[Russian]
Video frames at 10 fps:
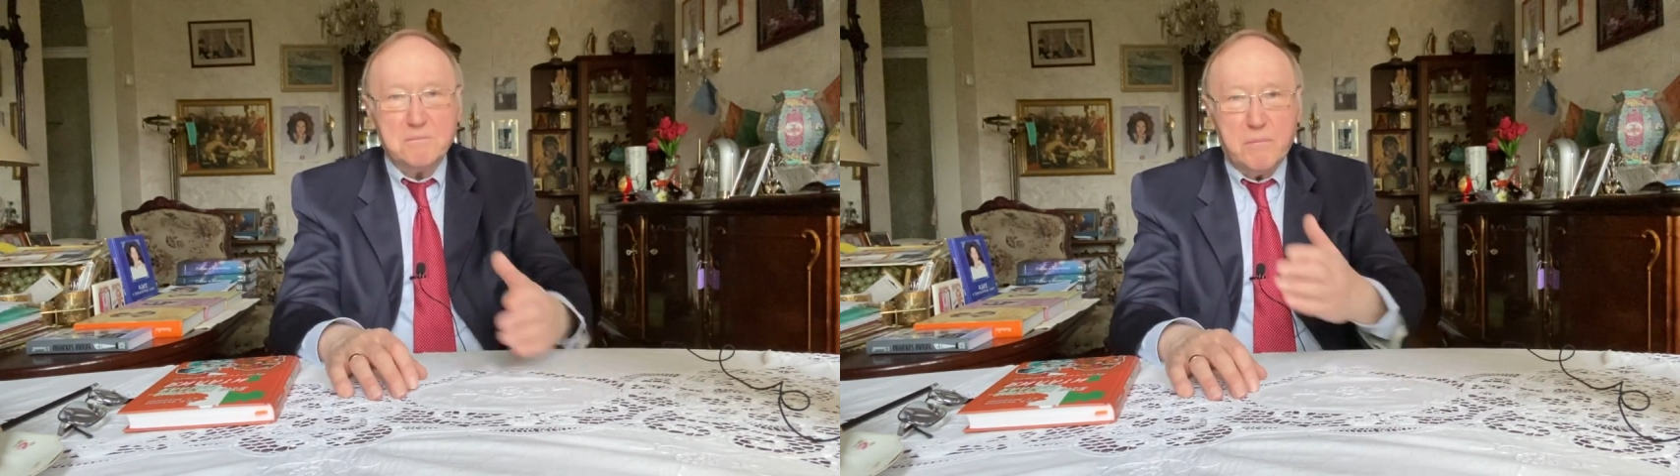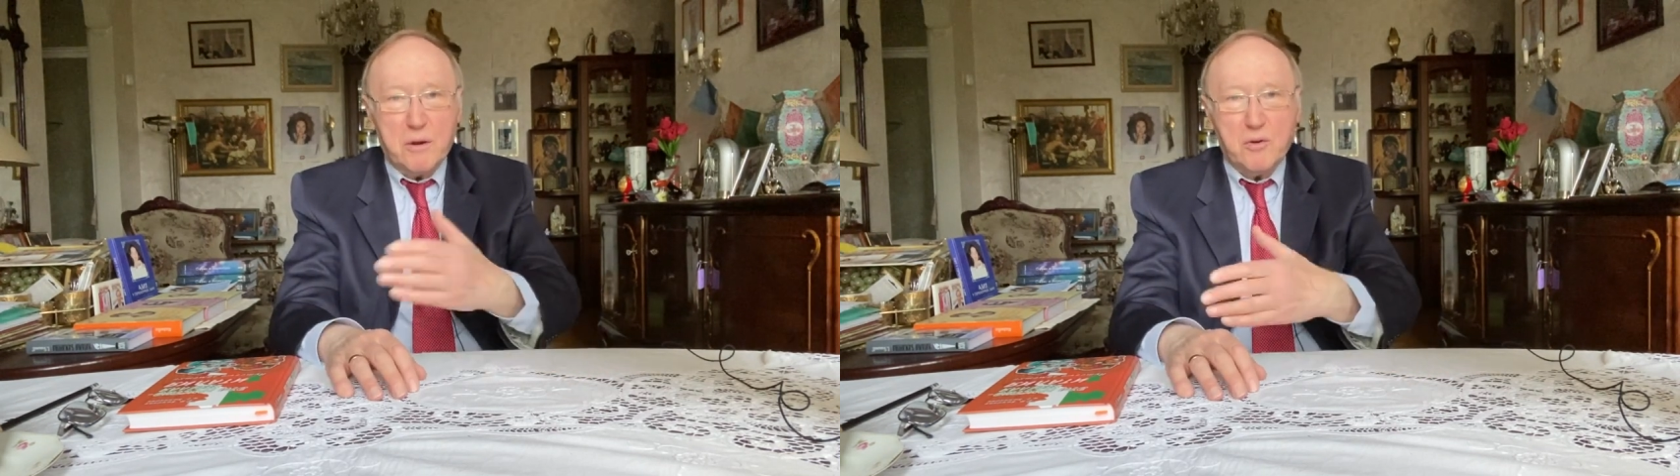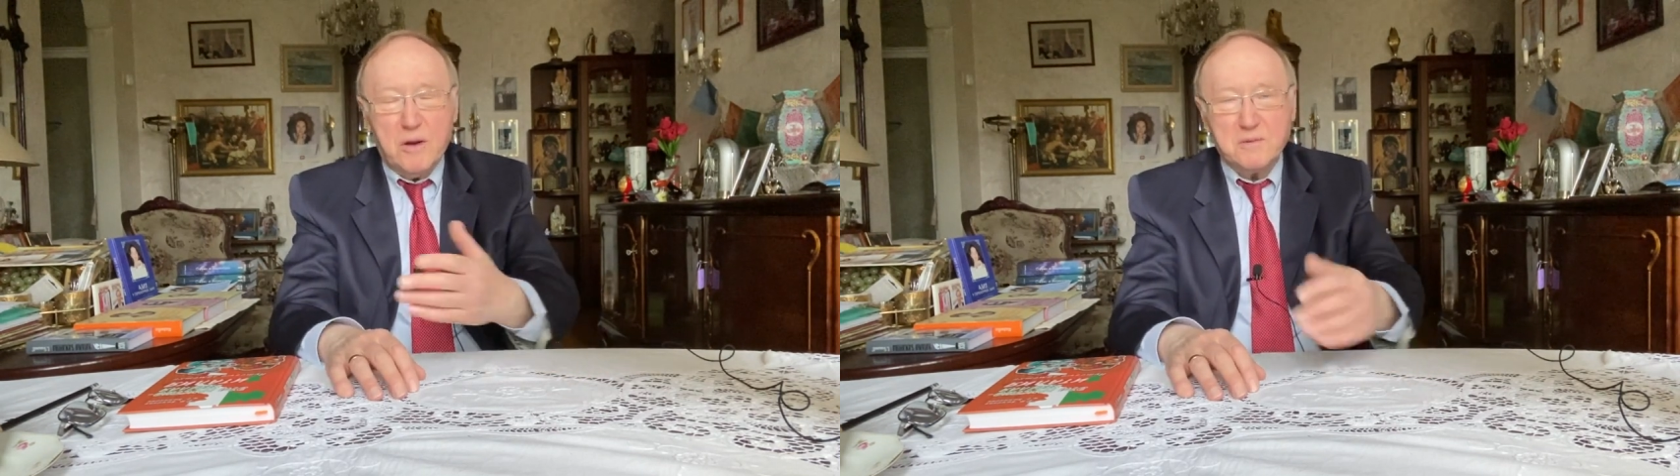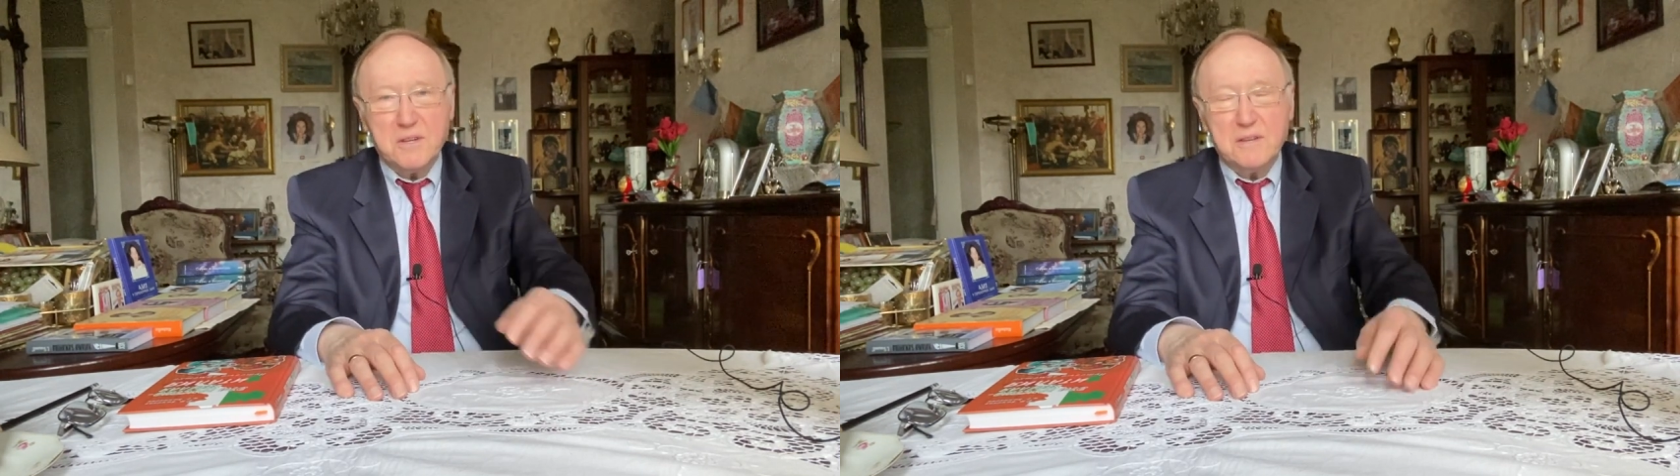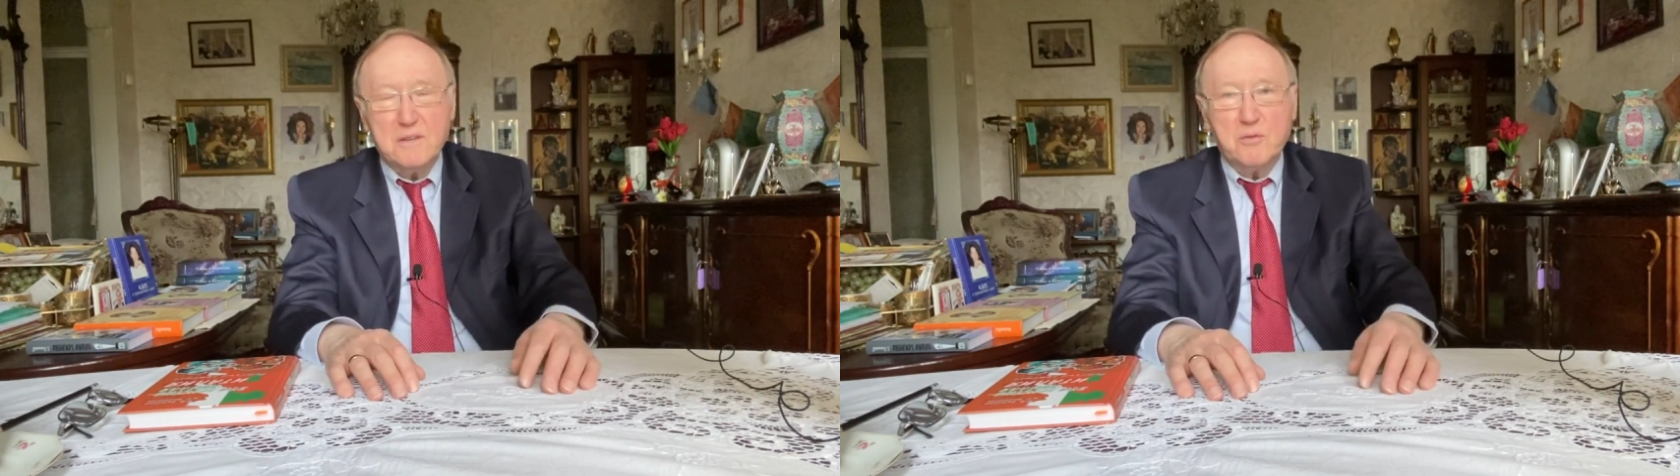по рукам за
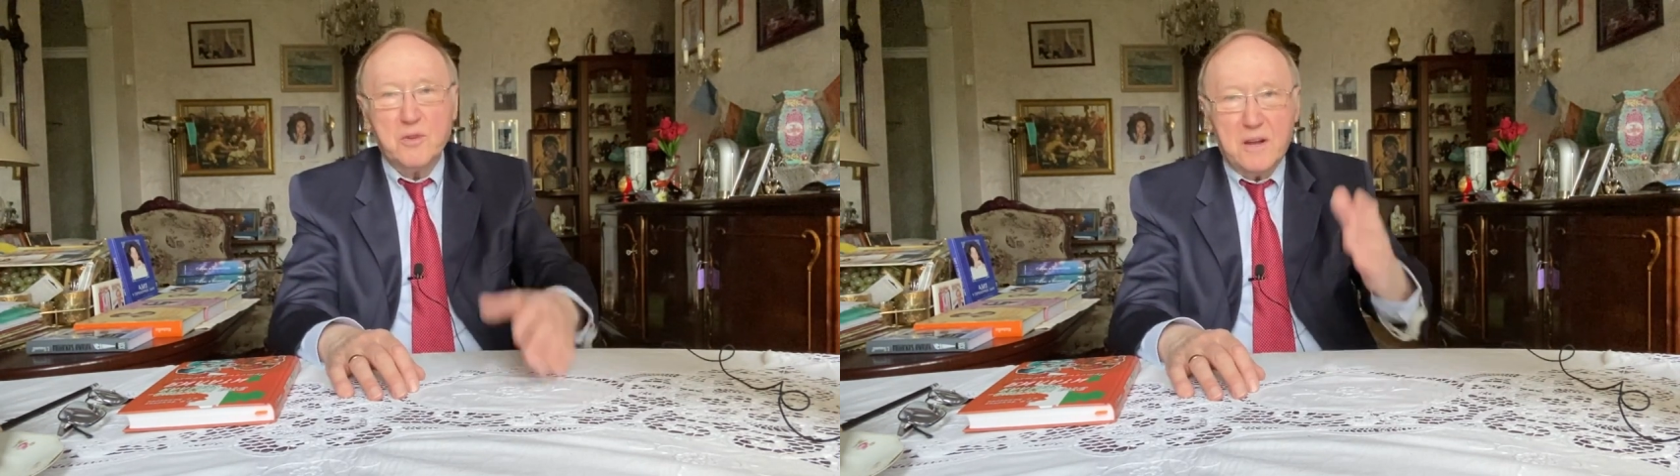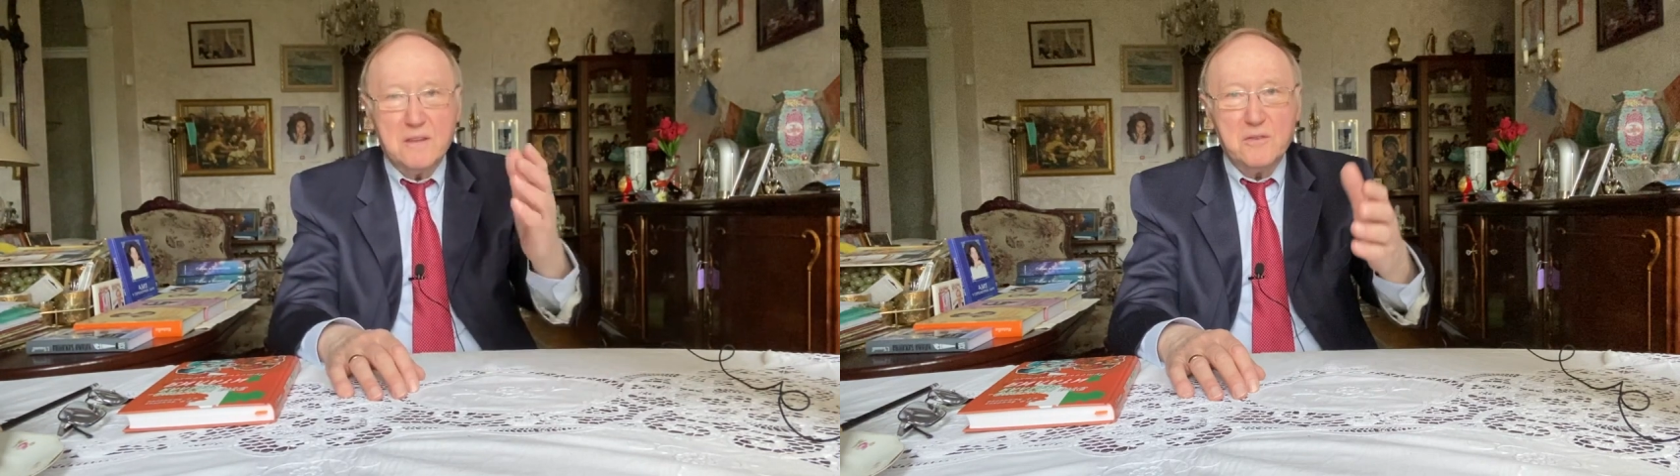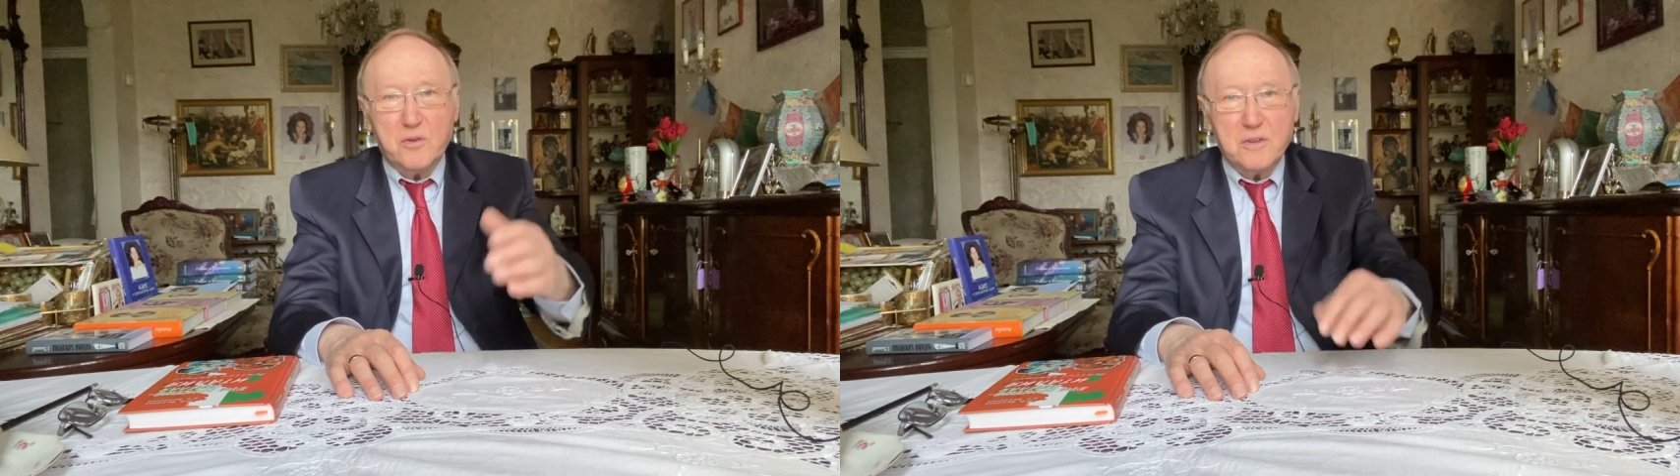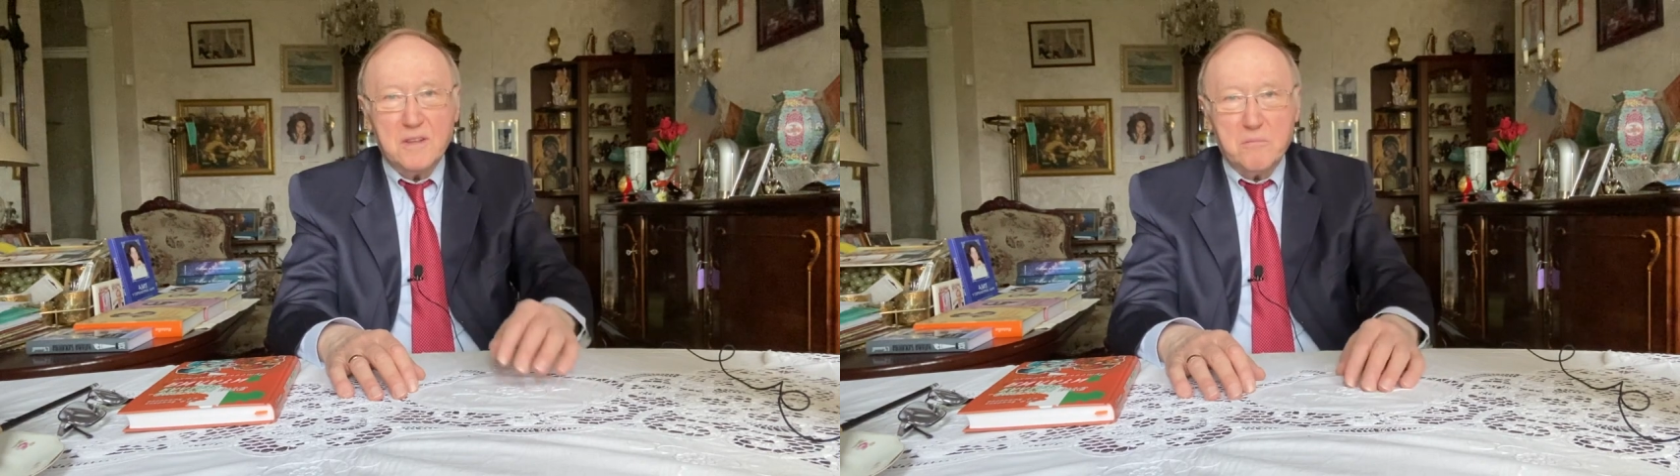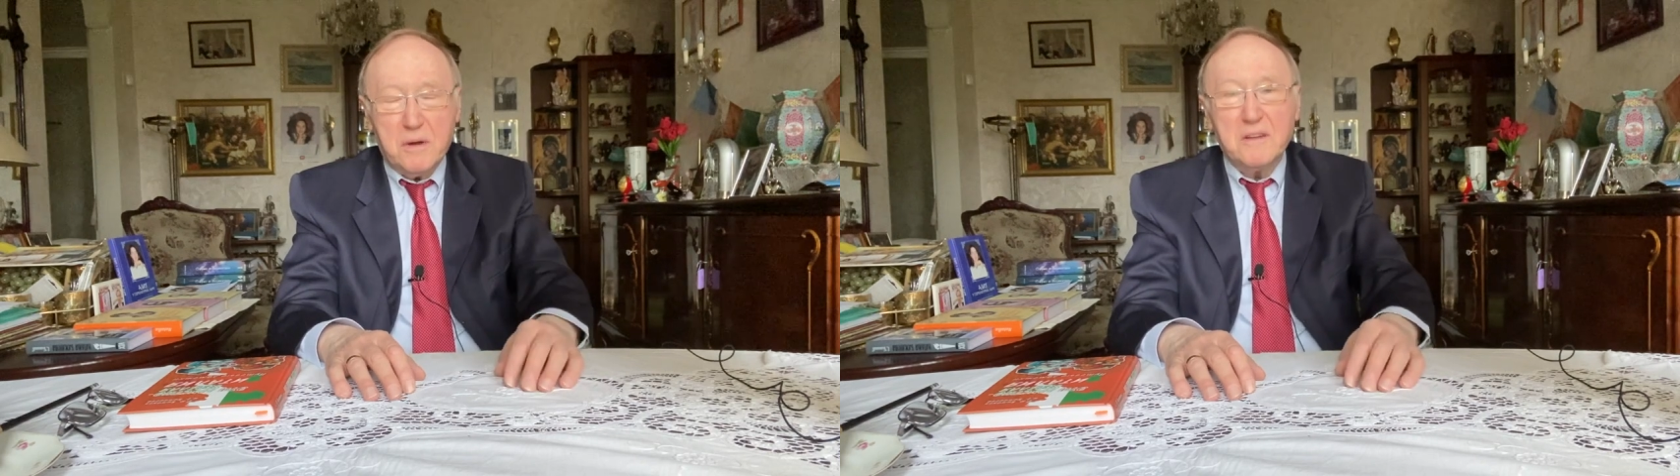это не ударят, то они
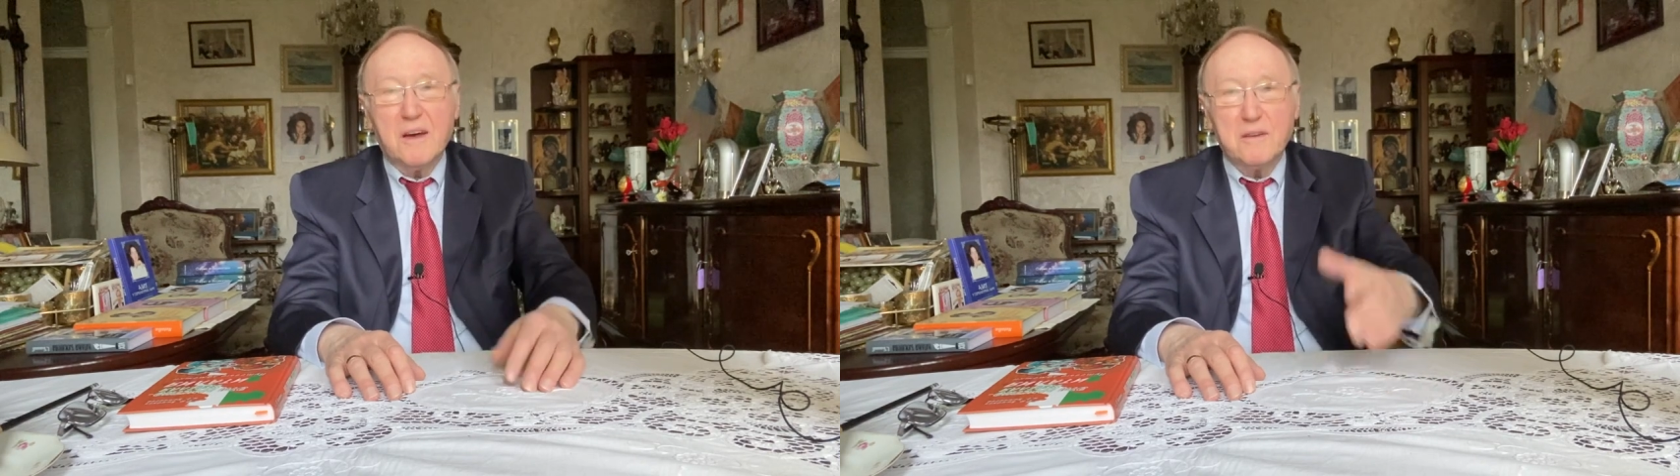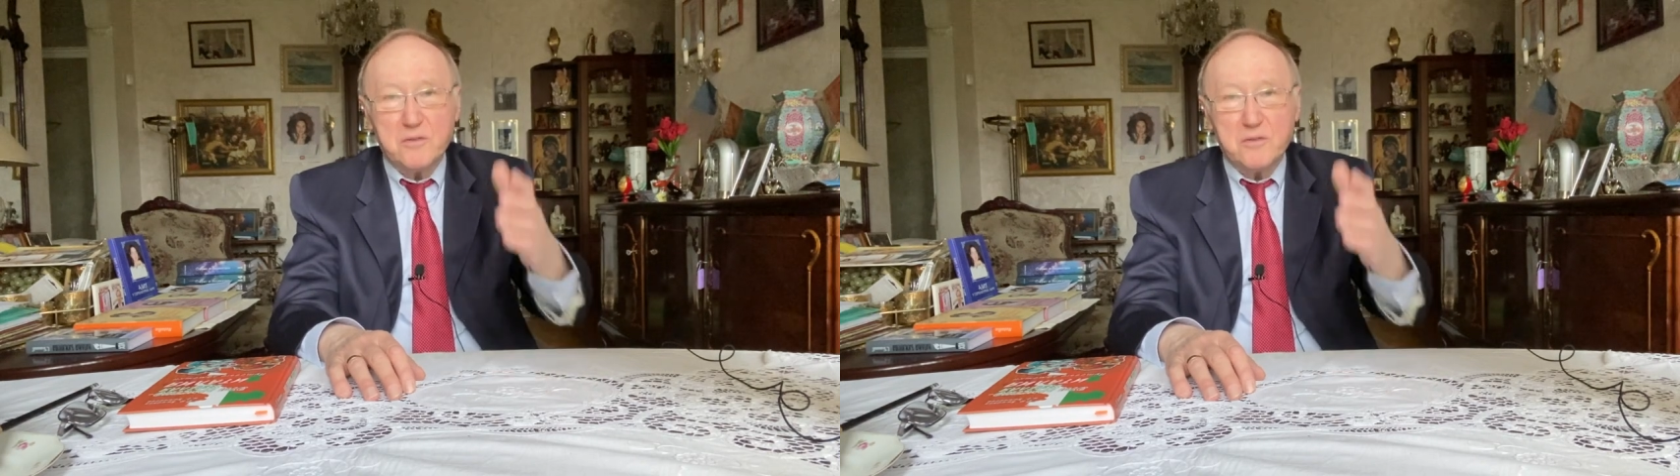нападают.